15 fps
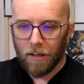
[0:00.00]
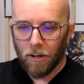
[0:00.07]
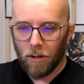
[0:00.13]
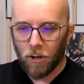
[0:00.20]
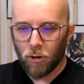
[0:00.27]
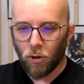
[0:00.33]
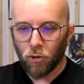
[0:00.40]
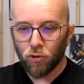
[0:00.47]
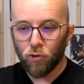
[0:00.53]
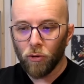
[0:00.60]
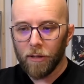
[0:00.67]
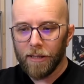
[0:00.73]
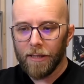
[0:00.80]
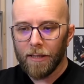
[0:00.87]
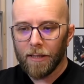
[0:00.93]
Euh, quand tu
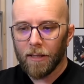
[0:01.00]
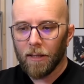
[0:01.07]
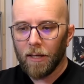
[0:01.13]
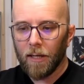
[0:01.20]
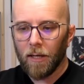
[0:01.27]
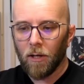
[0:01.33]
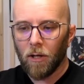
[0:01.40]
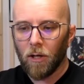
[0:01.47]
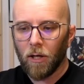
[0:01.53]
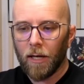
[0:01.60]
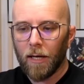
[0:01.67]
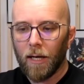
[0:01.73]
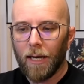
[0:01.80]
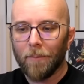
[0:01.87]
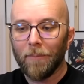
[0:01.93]
lis euh,
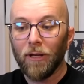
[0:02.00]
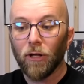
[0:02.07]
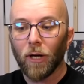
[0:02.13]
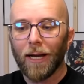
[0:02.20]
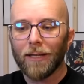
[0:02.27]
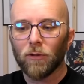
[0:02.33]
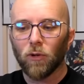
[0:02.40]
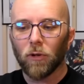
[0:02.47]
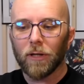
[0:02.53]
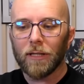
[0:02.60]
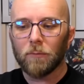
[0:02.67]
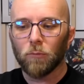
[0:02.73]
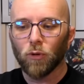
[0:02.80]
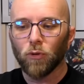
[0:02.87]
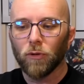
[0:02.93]
un meilleur
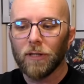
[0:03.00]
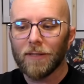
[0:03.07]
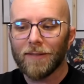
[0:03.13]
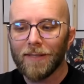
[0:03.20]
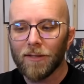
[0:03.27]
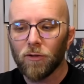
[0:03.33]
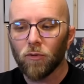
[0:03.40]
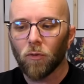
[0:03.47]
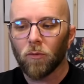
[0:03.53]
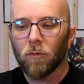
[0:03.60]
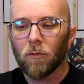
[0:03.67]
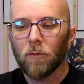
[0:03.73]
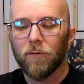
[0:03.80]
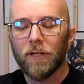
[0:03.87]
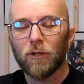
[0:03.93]
algorithme de décision
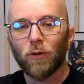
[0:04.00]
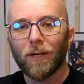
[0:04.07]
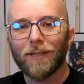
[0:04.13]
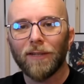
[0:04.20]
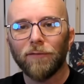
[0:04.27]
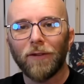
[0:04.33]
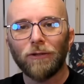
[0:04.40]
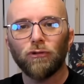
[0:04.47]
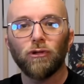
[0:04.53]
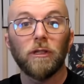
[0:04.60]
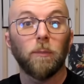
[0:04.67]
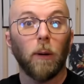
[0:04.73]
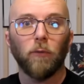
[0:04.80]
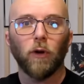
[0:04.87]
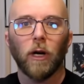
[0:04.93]
victoire-défaite, tu dis,
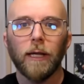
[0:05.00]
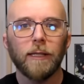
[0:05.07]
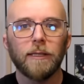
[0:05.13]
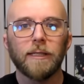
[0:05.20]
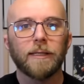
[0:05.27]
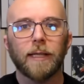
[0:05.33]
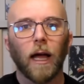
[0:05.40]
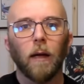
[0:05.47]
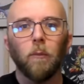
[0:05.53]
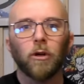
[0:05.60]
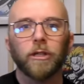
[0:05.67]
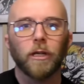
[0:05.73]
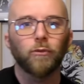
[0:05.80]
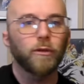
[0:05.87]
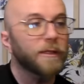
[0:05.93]
bah voilà, ils disent carrément
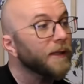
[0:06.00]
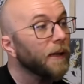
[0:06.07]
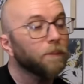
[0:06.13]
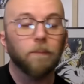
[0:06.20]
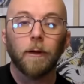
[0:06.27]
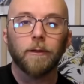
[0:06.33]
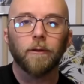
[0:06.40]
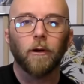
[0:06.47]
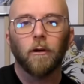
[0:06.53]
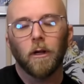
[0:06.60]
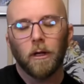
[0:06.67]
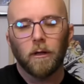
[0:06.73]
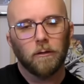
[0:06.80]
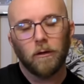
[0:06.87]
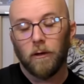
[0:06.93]
qu'il y a du script maintenant.
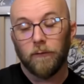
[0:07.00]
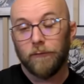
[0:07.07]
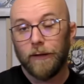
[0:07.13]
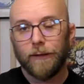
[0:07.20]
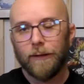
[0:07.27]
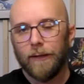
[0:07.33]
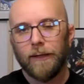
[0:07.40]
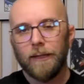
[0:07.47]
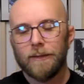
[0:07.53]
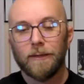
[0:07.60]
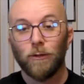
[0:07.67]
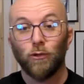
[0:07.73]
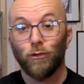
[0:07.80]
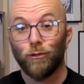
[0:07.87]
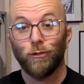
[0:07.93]
Non, en fait, les gars,
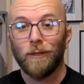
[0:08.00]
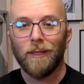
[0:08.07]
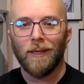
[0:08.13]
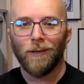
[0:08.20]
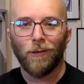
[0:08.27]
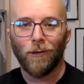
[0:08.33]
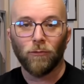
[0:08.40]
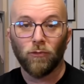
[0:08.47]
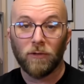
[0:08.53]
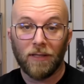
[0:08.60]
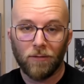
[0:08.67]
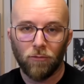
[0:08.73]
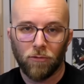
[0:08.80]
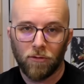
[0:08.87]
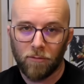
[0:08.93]
c'est juste une erreur de
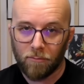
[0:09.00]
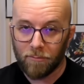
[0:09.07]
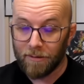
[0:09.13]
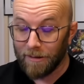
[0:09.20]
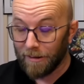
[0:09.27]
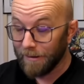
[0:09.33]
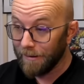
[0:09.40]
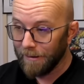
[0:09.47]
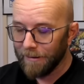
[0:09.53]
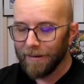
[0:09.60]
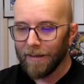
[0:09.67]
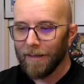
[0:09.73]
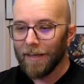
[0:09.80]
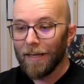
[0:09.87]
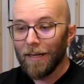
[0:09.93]
traduction. C'est un
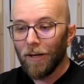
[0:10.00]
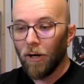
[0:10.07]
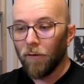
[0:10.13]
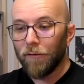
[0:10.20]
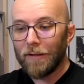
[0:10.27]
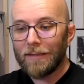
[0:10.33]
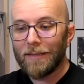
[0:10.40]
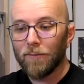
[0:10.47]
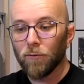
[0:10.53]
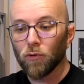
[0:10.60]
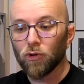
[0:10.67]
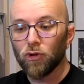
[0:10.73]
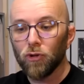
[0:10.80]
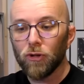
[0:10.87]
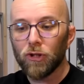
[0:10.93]
délire. En fait, ils vont
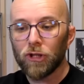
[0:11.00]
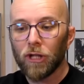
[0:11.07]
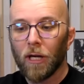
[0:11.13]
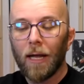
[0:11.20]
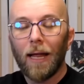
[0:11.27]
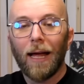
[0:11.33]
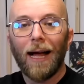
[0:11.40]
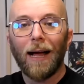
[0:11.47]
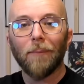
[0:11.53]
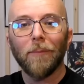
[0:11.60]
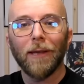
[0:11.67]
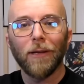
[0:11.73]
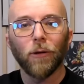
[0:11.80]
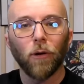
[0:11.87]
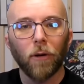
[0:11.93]
juste
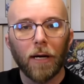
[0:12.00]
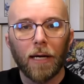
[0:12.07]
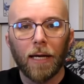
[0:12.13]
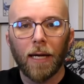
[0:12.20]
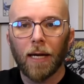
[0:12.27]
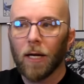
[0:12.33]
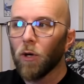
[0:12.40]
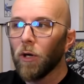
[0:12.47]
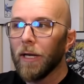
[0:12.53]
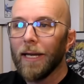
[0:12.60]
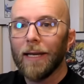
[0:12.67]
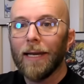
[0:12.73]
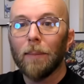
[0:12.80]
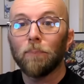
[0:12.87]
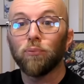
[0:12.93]
améliorer
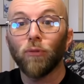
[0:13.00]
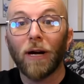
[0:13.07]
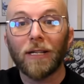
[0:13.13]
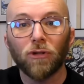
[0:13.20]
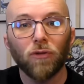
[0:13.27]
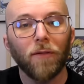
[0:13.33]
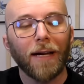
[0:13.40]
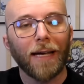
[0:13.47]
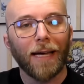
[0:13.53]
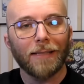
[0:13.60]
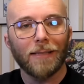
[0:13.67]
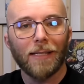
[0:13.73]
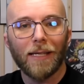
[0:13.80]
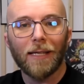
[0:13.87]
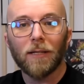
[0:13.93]
les, points que tu vas
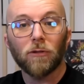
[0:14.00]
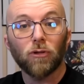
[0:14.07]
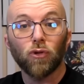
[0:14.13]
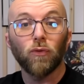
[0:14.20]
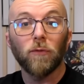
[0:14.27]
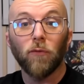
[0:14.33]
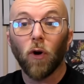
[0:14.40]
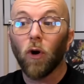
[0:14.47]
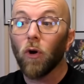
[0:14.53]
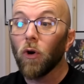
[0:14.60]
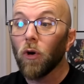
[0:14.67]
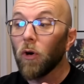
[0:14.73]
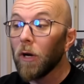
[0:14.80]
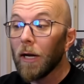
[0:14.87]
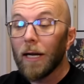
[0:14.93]
gagner suivant
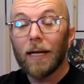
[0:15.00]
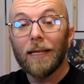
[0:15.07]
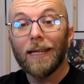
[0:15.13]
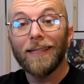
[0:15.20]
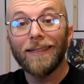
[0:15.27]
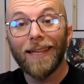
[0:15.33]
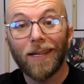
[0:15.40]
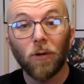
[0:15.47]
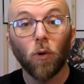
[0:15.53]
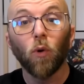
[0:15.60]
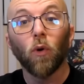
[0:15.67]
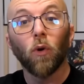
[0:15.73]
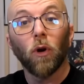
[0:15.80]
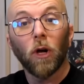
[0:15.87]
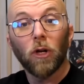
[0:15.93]
euh, les
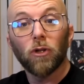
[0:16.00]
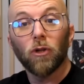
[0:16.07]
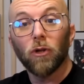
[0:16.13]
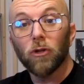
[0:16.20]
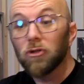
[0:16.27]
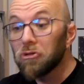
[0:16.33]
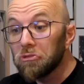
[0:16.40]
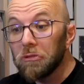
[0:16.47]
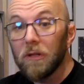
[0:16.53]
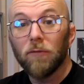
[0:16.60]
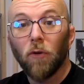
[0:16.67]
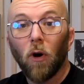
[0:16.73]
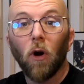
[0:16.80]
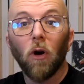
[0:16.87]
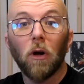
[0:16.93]
décos, euh,
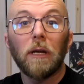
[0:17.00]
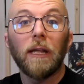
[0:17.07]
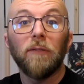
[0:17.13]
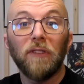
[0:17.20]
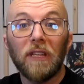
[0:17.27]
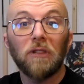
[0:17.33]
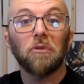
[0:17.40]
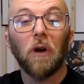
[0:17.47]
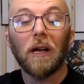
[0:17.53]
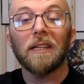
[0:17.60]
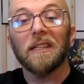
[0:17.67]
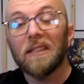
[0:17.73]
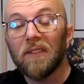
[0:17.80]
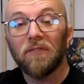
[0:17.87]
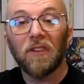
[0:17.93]
suivant les victoires,
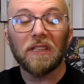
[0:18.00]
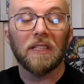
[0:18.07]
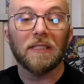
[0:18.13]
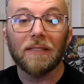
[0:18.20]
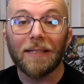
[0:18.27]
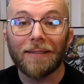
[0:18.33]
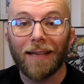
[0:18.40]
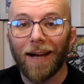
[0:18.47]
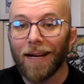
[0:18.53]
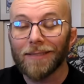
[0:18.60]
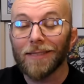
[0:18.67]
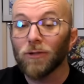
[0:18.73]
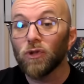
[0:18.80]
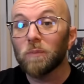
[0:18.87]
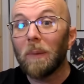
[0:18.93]
les défaites, etc.
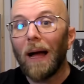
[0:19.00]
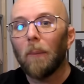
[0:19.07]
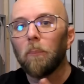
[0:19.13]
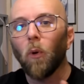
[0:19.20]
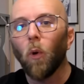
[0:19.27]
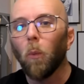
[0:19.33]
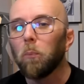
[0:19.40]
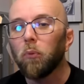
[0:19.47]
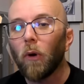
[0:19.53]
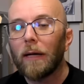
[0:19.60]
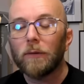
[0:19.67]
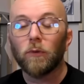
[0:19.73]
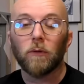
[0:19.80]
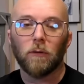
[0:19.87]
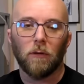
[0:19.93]
C'est juste par rapport aux points.
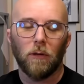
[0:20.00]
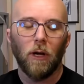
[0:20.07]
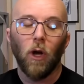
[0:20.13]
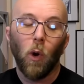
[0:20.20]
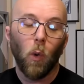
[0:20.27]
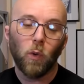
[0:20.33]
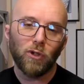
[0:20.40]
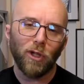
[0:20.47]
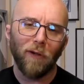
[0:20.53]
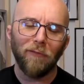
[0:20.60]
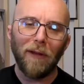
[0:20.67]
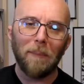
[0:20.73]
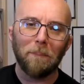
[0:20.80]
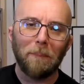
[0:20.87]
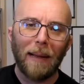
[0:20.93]
Donc on euh, on
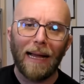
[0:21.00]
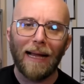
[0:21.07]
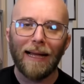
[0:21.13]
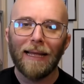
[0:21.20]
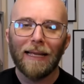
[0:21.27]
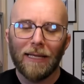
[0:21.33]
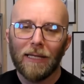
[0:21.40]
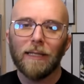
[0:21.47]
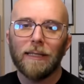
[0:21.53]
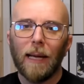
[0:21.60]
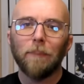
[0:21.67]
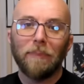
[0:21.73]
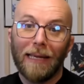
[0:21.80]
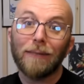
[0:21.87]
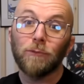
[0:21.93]
s'enflamme pas. Il y a
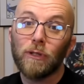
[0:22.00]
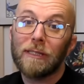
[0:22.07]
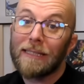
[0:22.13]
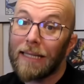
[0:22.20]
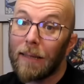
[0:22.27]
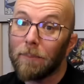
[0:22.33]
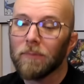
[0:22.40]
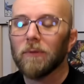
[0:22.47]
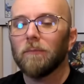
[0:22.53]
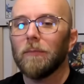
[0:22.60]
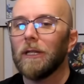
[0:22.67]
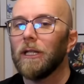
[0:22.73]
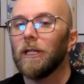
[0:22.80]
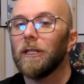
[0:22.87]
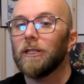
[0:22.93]
bien du script,
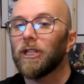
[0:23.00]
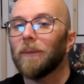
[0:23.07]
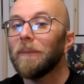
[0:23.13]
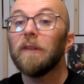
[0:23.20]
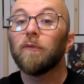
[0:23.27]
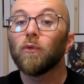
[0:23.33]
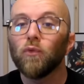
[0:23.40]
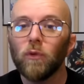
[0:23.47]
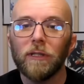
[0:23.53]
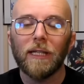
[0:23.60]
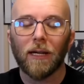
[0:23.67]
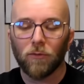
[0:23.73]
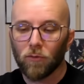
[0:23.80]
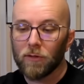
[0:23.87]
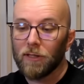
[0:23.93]
mais jamais ils vont nous le
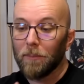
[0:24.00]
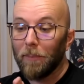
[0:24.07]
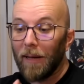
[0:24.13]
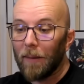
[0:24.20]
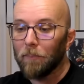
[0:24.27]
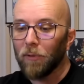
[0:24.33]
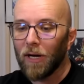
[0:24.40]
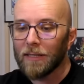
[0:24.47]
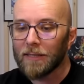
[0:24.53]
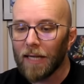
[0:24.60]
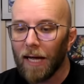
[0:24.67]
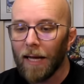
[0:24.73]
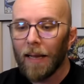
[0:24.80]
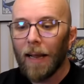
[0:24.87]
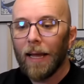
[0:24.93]
dire. Donc c'est par rapport à
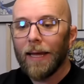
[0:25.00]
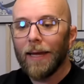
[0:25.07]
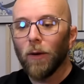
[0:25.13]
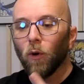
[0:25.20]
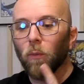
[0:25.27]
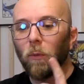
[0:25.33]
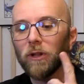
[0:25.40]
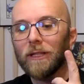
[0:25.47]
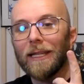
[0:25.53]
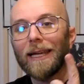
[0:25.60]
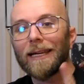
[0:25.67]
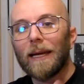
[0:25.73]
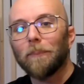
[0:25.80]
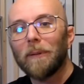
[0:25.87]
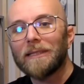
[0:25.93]
ça. Et augmenter la
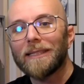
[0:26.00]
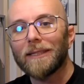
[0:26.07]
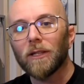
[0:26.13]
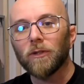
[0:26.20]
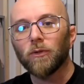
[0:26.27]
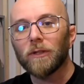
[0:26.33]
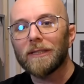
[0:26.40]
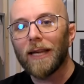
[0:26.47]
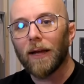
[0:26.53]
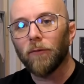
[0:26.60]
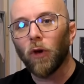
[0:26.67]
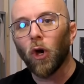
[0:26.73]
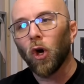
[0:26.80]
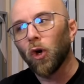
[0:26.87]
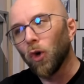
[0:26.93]
capacité de nos
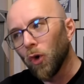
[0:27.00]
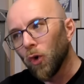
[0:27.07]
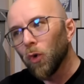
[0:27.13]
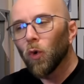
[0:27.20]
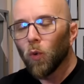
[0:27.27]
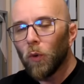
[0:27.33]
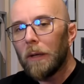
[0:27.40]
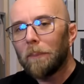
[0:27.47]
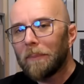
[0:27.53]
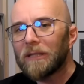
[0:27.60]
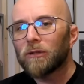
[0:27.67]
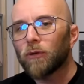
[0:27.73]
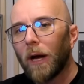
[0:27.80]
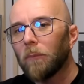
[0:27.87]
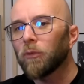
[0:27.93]
serveurs. Oui,
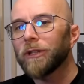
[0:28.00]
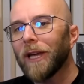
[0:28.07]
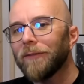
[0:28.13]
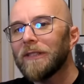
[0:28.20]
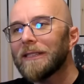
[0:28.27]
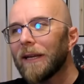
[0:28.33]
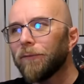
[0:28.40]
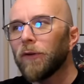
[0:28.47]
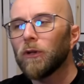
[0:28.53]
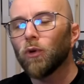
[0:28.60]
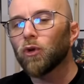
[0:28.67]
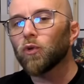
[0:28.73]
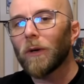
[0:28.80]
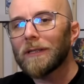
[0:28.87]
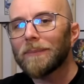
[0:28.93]
parce qu'à mon avis, ça fait
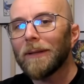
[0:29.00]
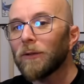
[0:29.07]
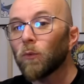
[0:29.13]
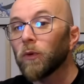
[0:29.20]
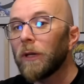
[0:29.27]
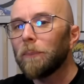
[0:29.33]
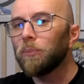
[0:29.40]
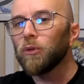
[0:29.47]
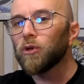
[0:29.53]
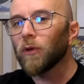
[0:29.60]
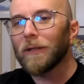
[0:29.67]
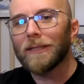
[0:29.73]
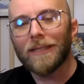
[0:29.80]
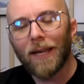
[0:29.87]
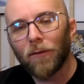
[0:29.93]
2-3 semaines qu'on n'est plus sur
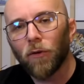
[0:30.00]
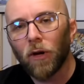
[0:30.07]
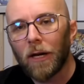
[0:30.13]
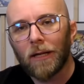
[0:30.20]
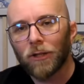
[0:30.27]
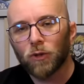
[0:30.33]
les serveurs là.